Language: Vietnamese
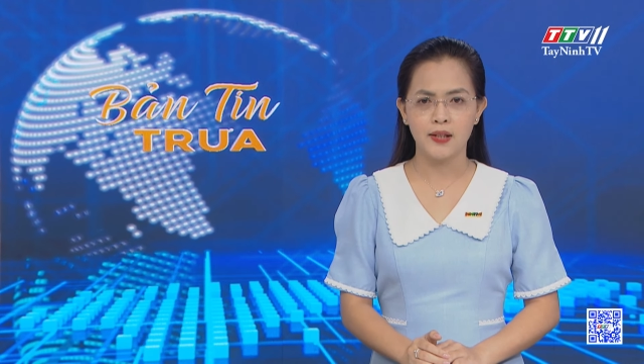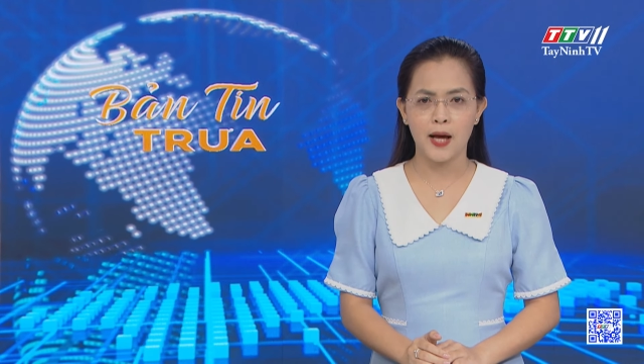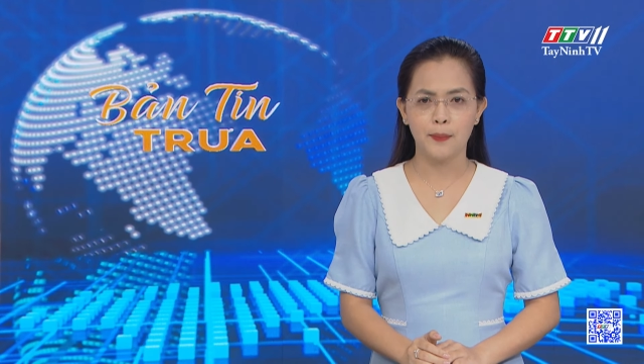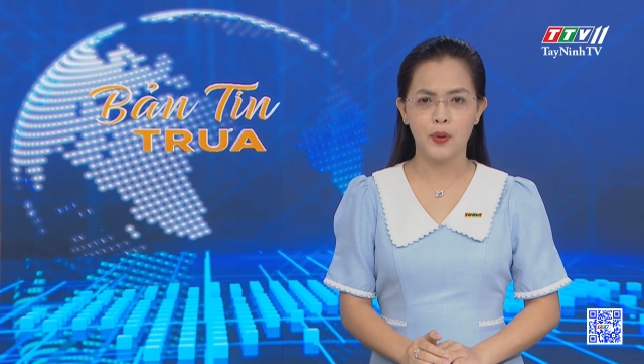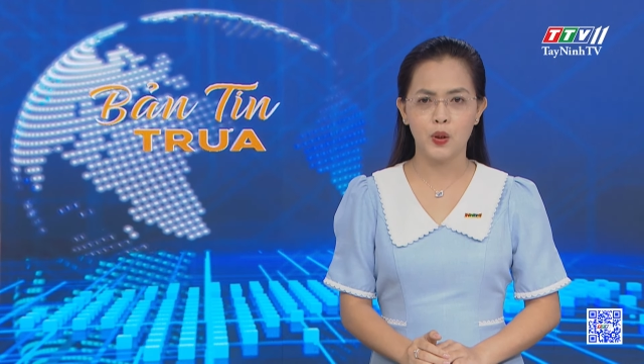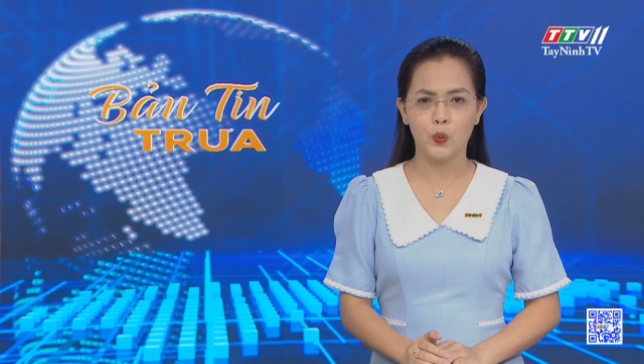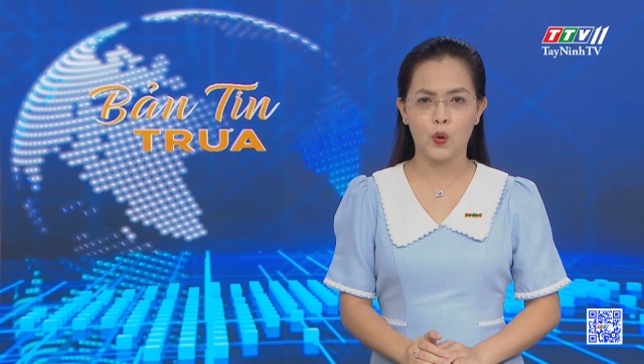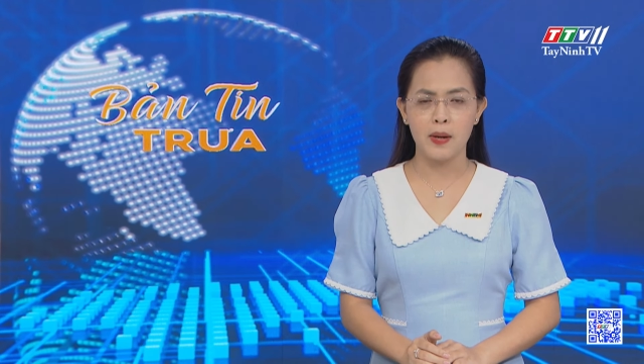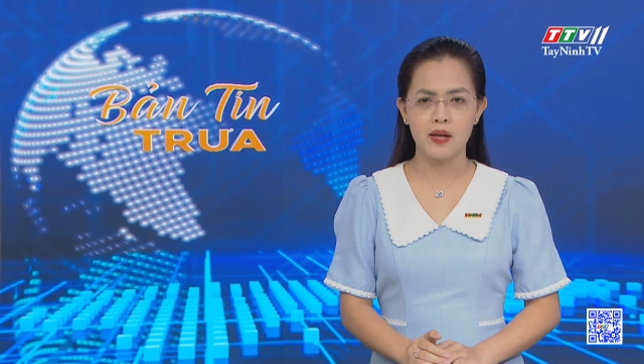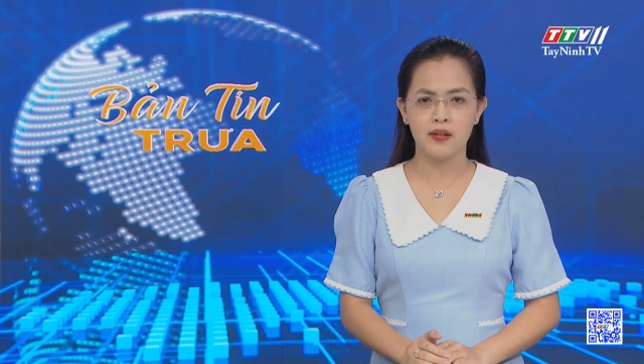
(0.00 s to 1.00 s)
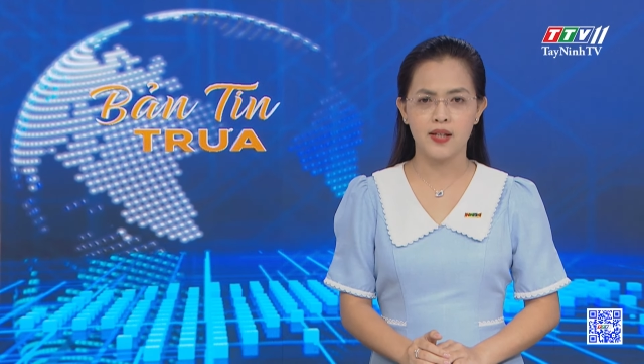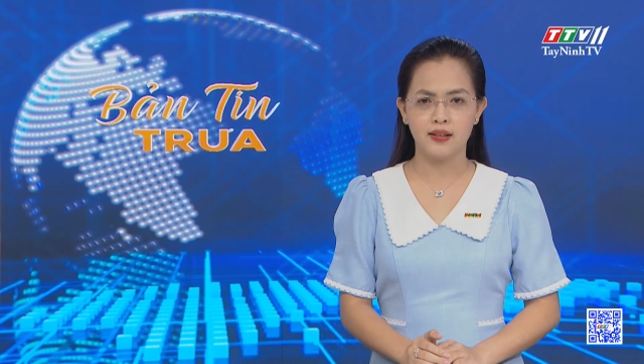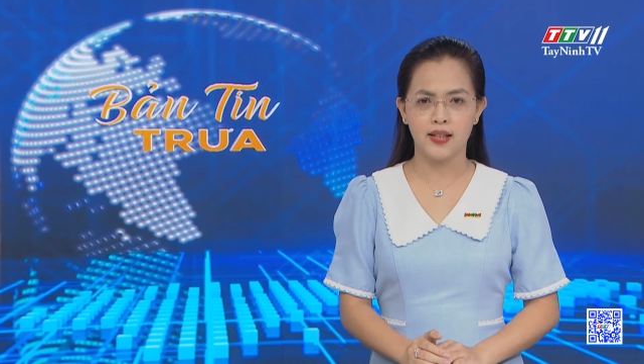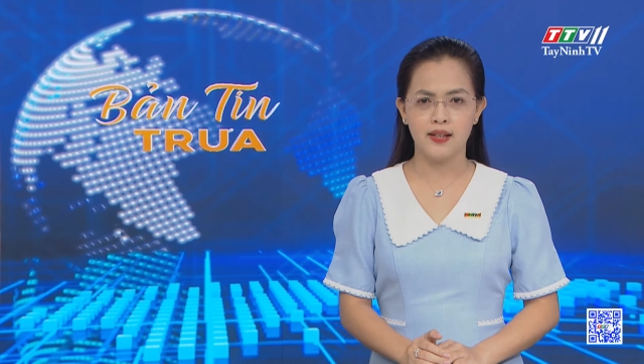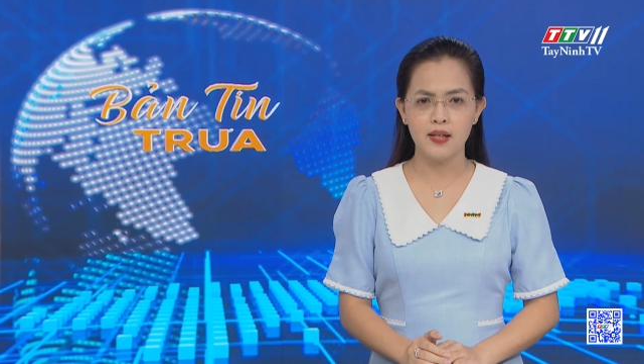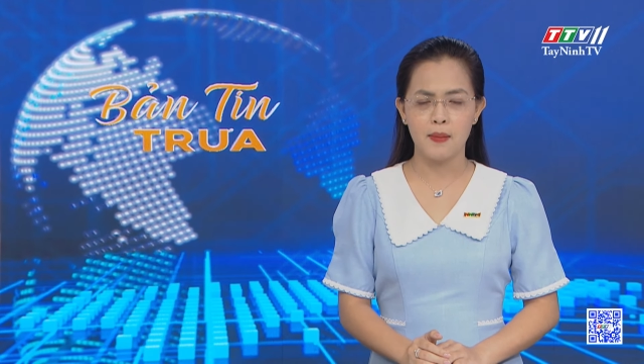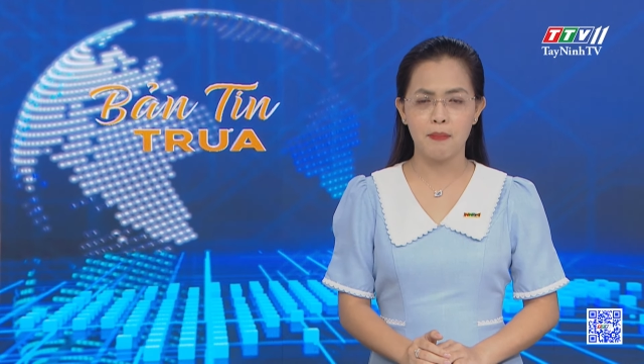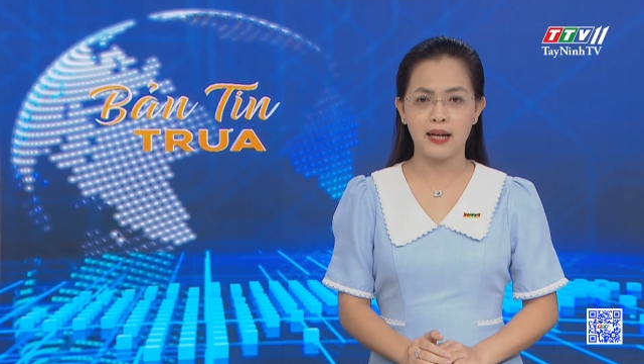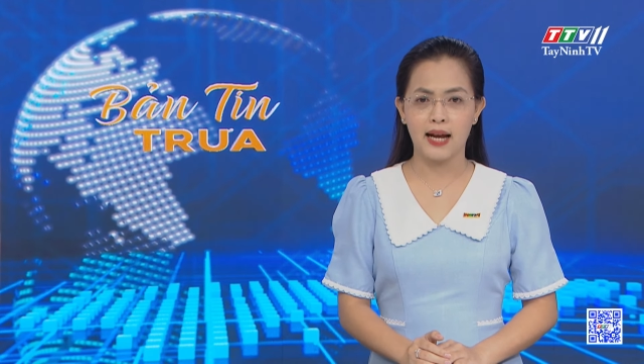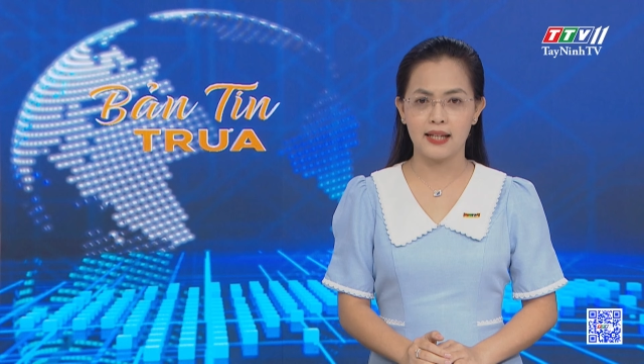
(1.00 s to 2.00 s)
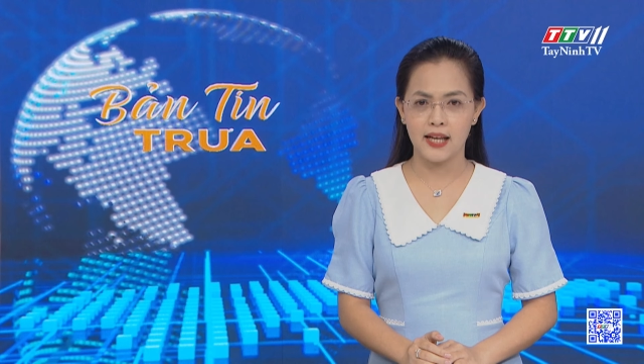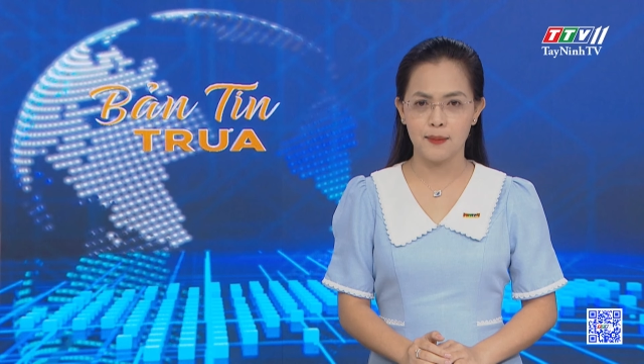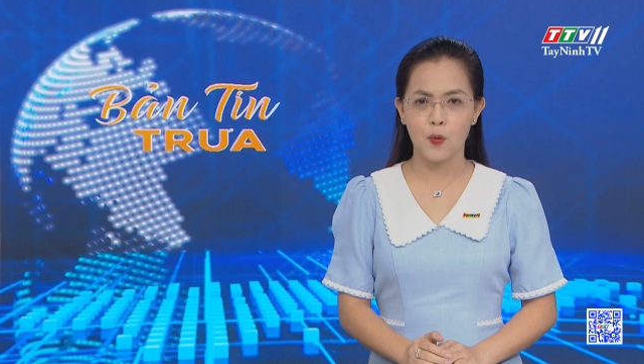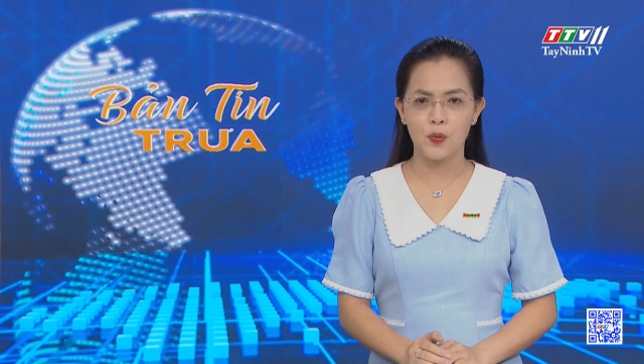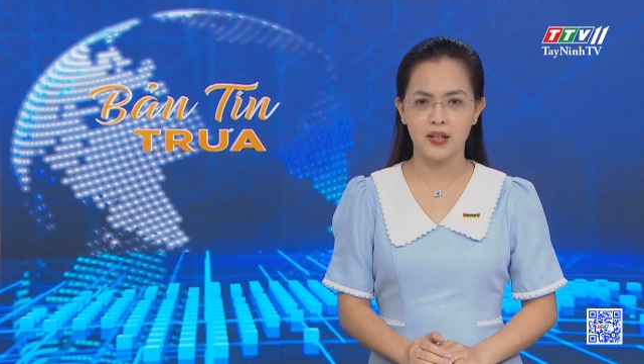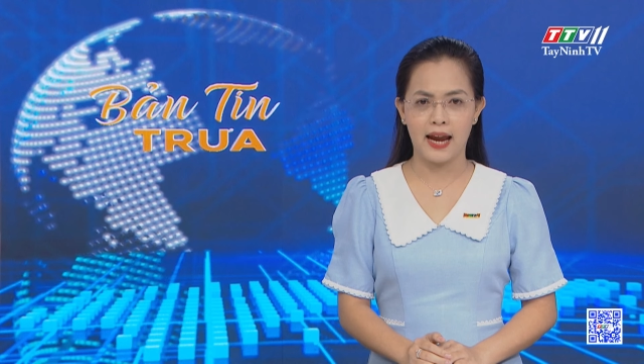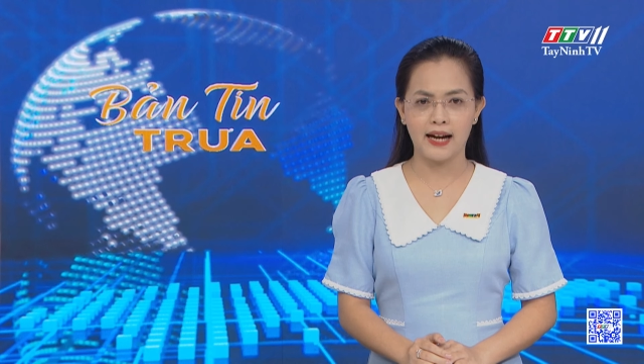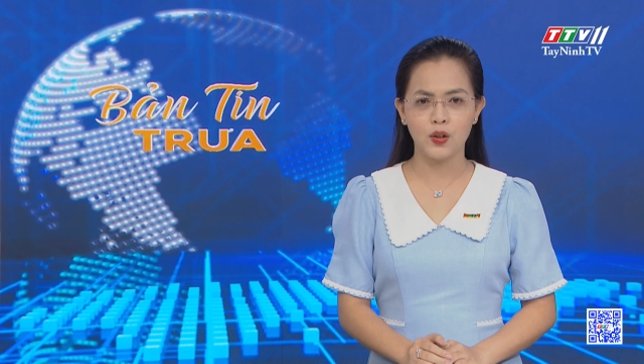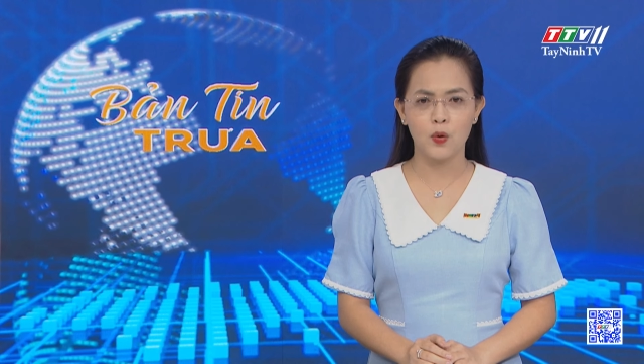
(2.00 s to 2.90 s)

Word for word: tham mưu Ủy ban Nhân dân tỉnh ban hành danh mục dự án